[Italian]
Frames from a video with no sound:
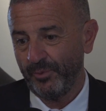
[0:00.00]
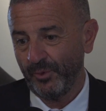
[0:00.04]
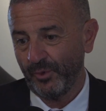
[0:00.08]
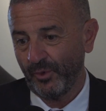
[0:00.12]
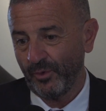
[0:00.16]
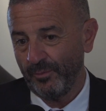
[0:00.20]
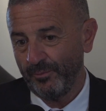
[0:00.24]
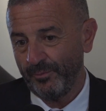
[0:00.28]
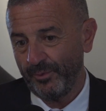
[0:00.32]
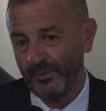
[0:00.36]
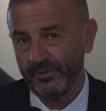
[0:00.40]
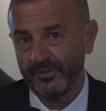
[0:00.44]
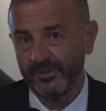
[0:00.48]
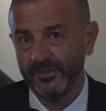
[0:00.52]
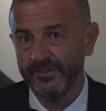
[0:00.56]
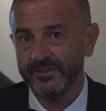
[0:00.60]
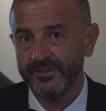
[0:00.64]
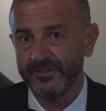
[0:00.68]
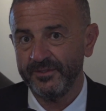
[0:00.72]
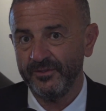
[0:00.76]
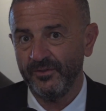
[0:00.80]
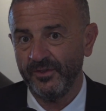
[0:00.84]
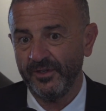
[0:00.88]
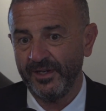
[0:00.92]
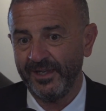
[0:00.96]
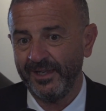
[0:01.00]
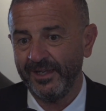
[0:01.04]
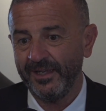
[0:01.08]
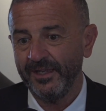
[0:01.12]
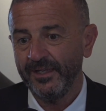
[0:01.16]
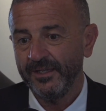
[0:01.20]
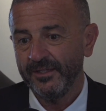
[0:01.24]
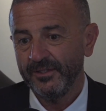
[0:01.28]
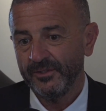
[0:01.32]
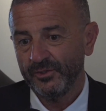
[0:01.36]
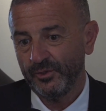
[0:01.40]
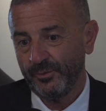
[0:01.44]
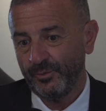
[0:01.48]
con più attenzione,
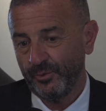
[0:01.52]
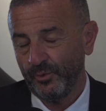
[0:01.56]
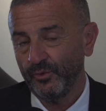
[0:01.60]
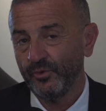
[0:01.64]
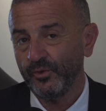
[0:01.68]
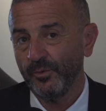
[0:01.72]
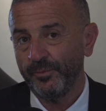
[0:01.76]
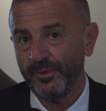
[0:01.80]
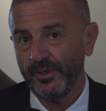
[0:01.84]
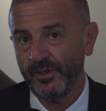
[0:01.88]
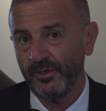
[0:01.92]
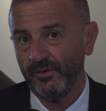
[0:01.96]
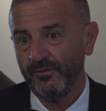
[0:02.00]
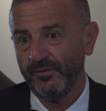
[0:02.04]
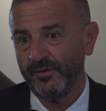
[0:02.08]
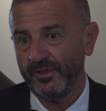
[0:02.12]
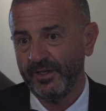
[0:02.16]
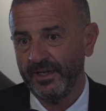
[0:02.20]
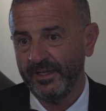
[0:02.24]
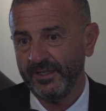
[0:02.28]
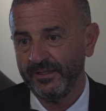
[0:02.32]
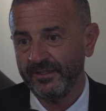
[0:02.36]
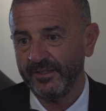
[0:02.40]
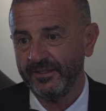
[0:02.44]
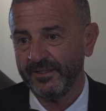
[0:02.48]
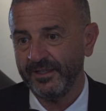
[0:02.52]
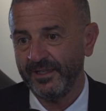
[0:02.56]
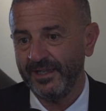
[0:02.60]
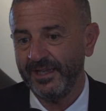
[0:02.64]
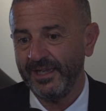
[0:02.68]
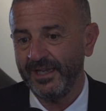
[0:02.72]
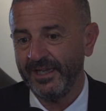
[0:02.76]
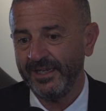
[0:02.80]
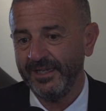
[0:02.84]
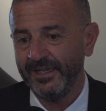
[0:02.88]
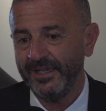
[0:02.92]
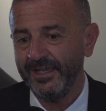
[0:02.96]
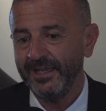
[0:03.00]
soprattutto per i governanti
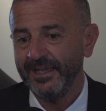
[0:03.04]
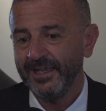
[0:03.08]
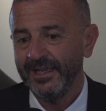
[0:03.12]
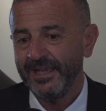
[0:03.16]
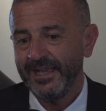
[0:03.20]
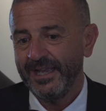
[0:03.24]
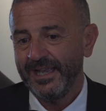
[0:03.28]
italiani,